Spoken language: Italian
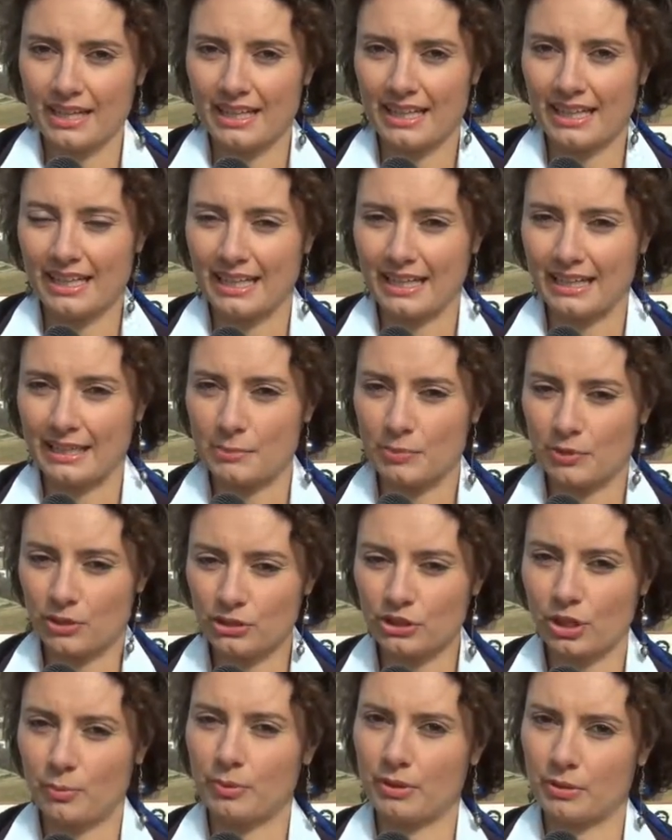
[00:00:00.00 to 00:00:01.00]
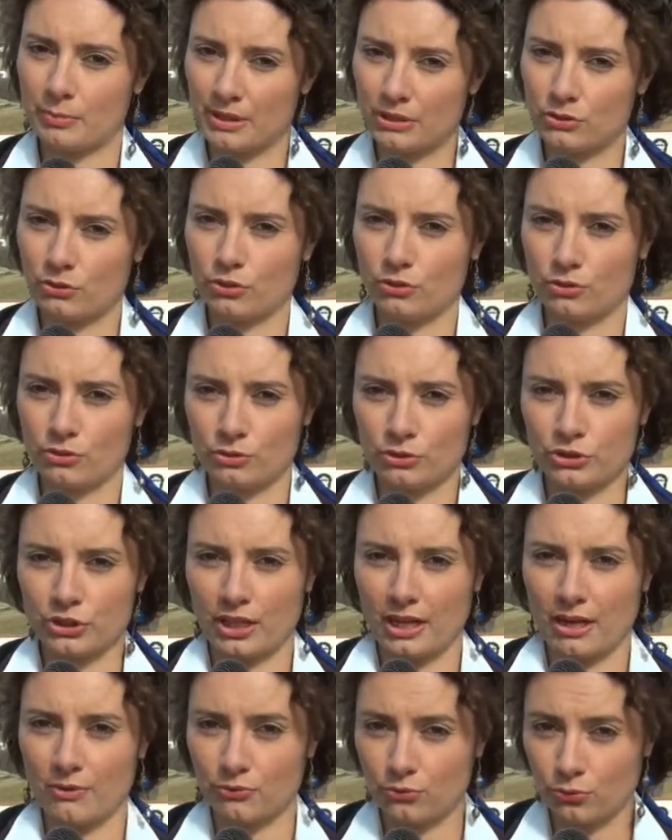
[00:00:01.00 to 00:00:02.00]
e che però ci ha permesso di
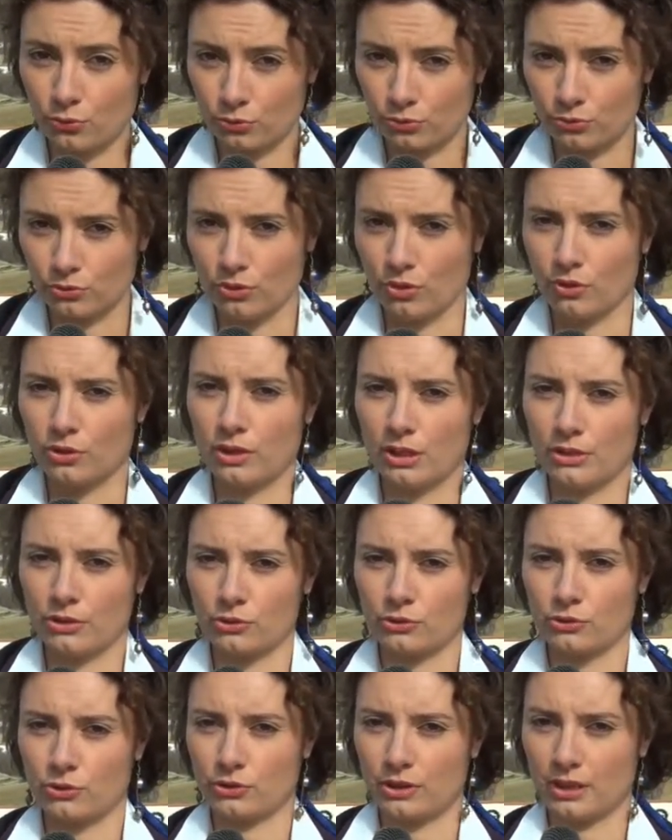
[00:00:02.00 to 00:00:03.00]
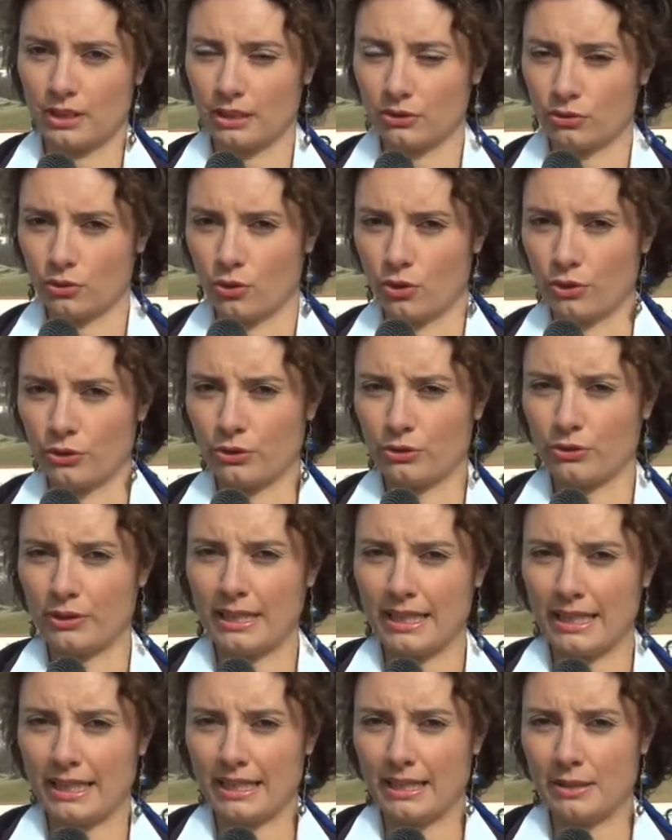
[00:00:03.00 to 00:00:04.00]
conoscere a fondo il nostro territorio
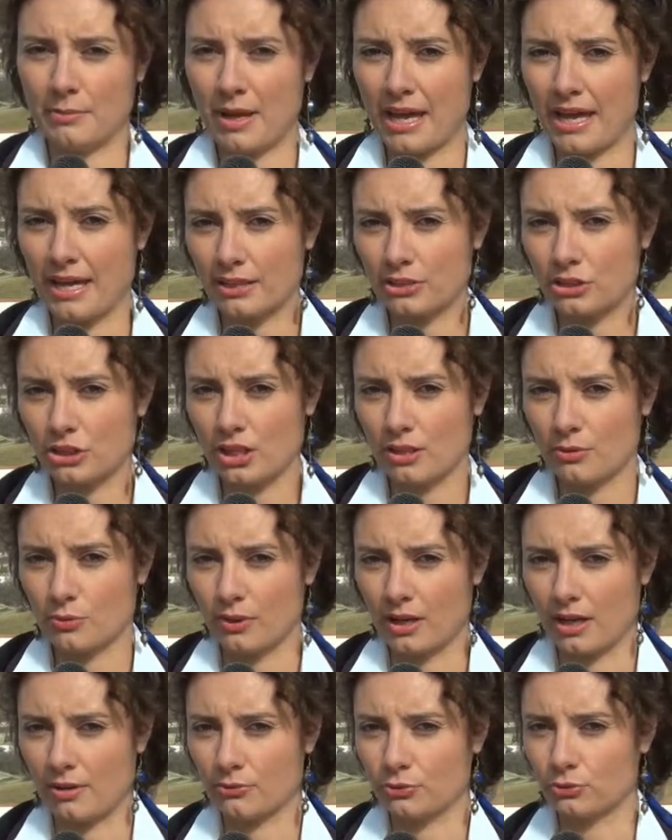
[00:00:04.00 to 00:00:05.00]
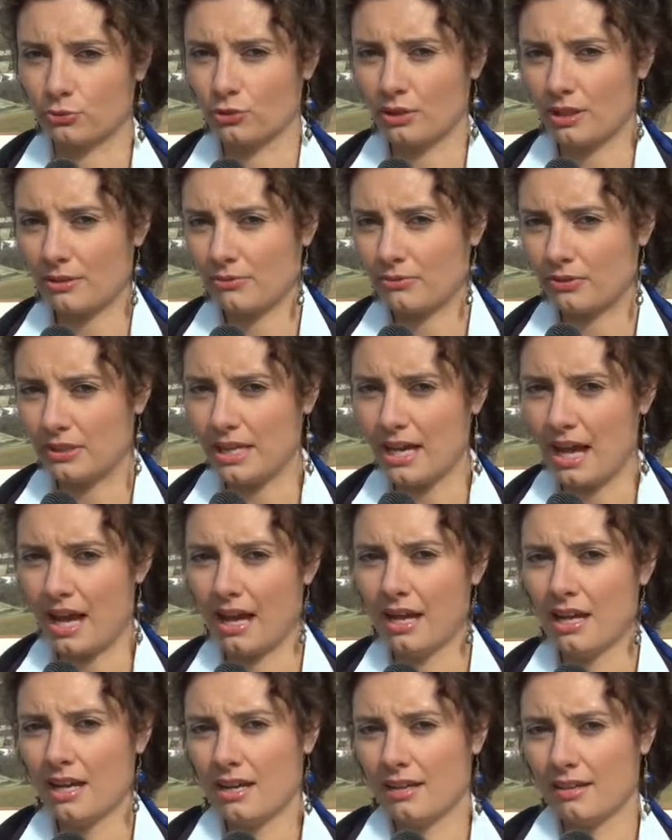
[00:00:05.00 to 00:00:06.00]
e emerge una
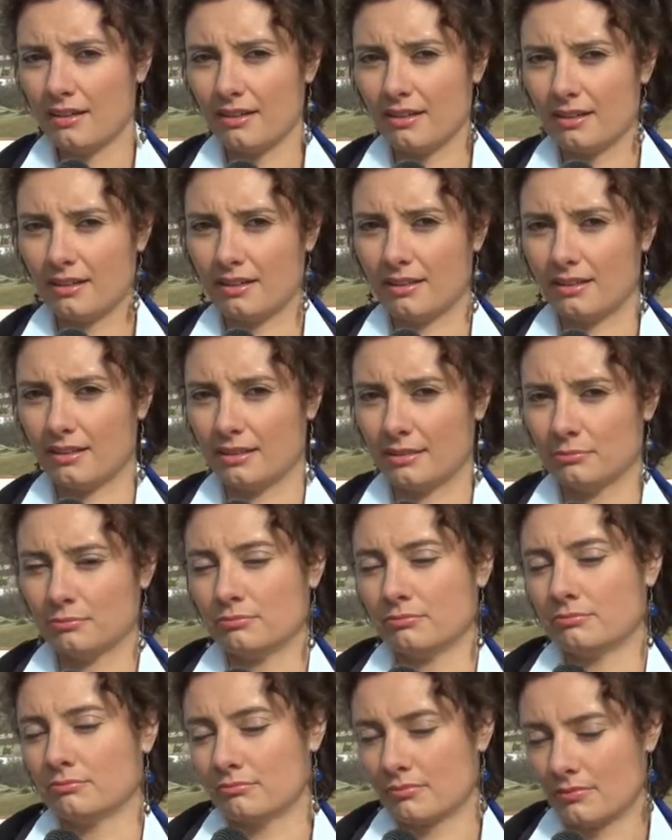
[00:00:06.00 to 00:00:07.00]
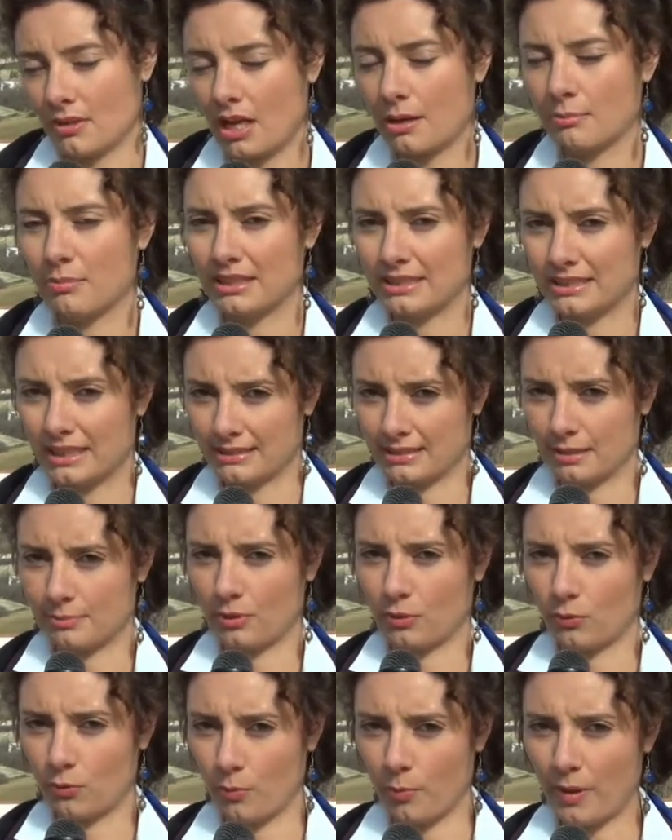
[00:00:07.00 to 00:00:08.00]
fotografia ehm, abbastanza
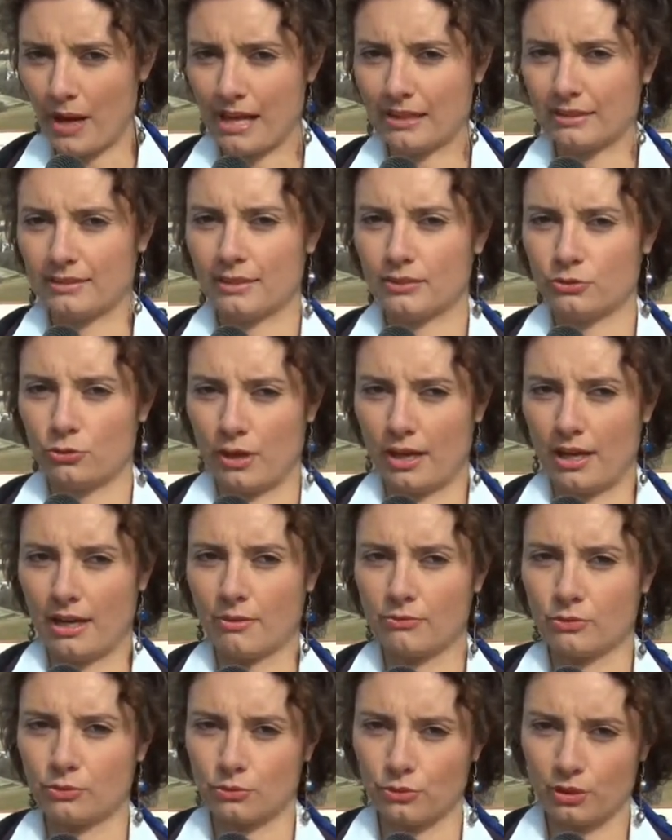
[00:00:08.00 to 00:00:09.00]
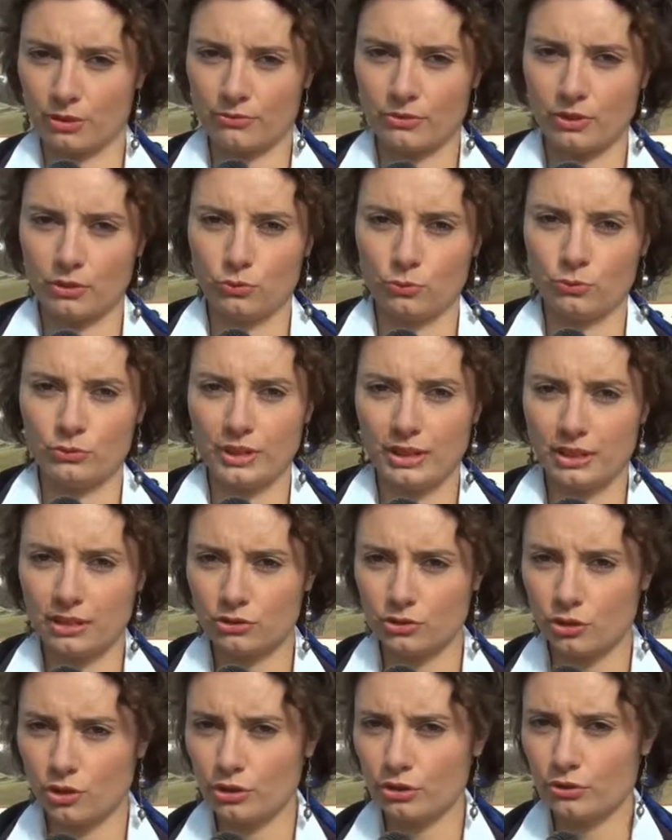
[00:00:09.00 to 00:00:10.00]
preoccupante, cioè la fotografia di un
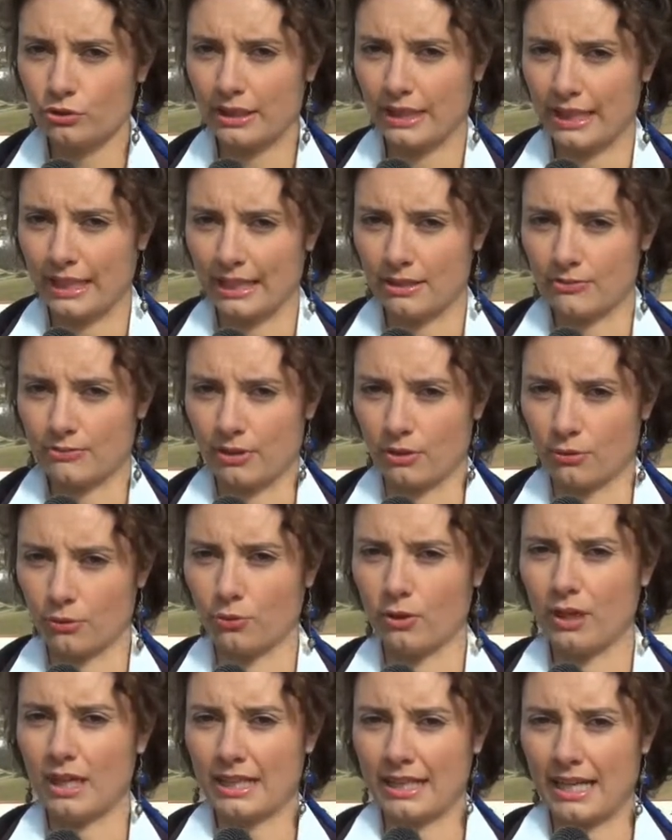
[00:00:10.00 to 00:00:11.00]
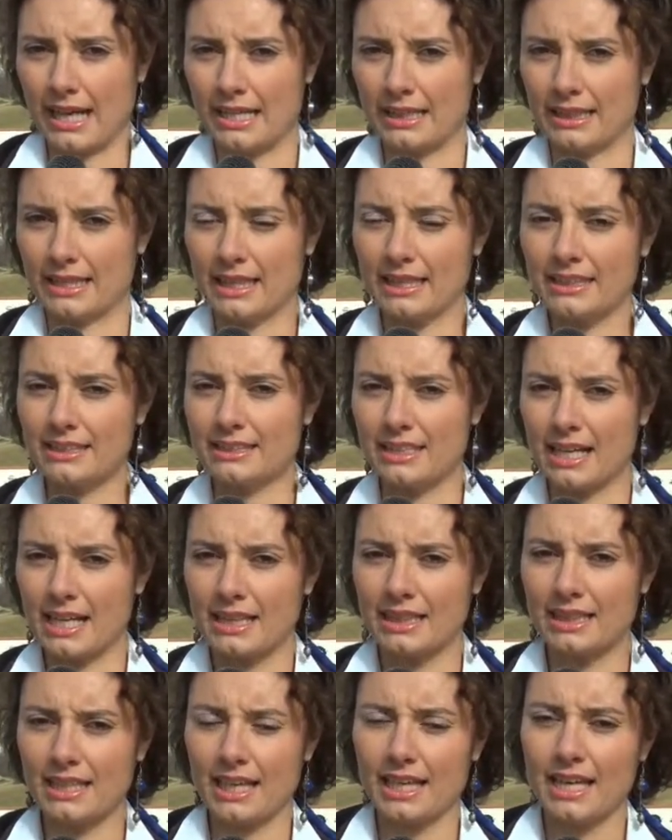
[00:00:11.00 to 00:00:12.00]
territorio che fa gola, che è
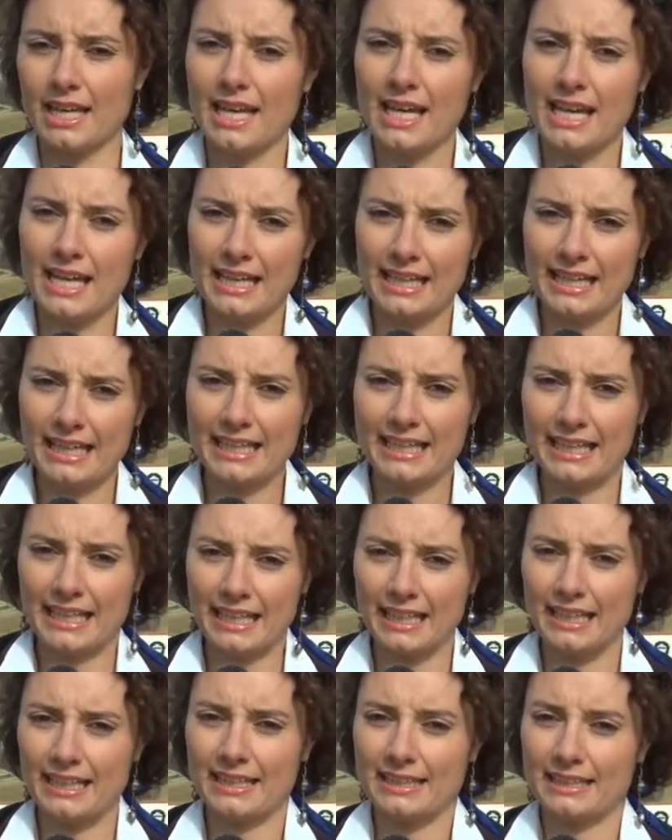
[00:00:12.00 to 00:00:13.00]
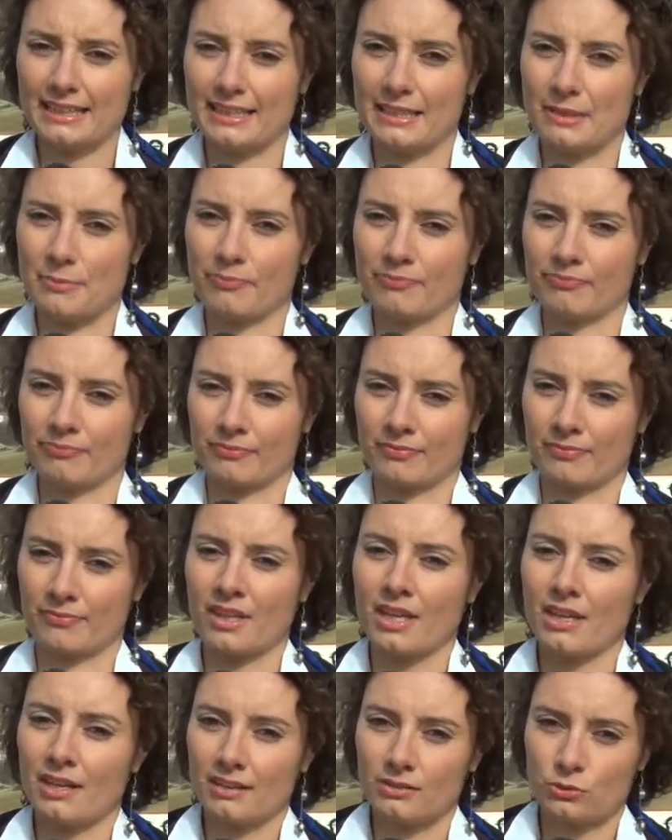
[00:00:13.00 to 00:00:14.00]
interessante e che ehm,